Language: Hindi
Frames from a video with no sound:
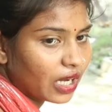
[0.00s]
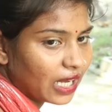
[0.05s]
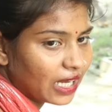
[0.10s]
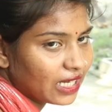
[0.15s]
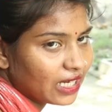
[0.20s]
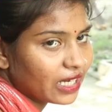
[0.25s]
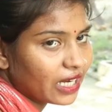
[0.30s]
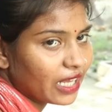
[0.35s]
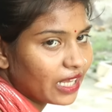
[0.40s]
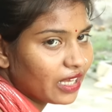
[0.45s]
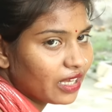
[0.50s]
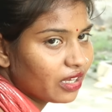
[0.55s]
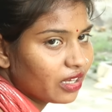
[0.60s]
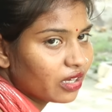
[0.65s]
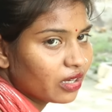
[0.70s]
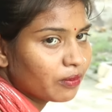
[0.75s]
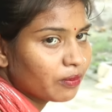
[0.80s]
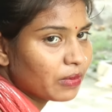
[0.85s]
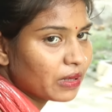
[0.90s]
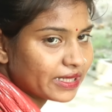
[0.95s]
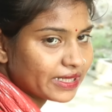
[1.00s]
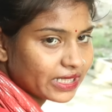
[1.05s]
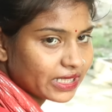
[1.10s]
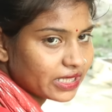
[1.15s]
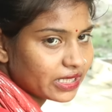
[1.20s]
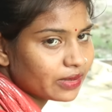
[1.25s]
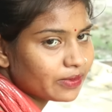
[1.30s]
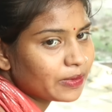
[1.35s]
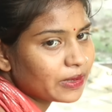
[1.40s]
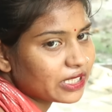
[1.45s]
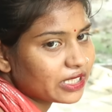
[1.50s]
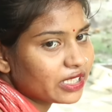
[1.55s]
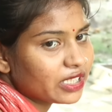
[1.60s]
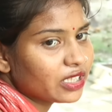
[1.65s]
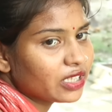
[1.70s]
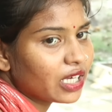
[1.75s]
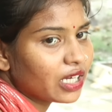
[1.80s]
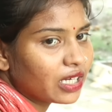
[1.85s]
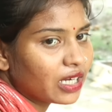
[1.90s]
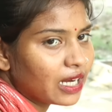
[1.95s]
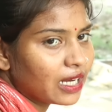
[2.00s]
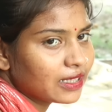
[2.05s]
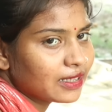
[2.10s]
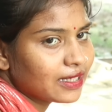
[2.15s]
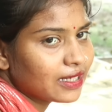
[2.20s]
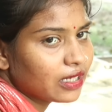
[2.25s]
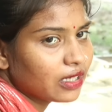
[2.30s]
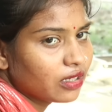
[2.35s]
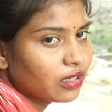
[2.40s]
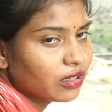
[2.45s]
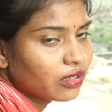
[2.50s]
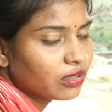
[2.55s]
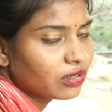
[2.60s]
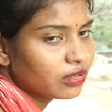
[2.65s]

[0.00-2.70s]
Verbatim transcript: कहीं नहीं बस इसी बस्ती तक गई थी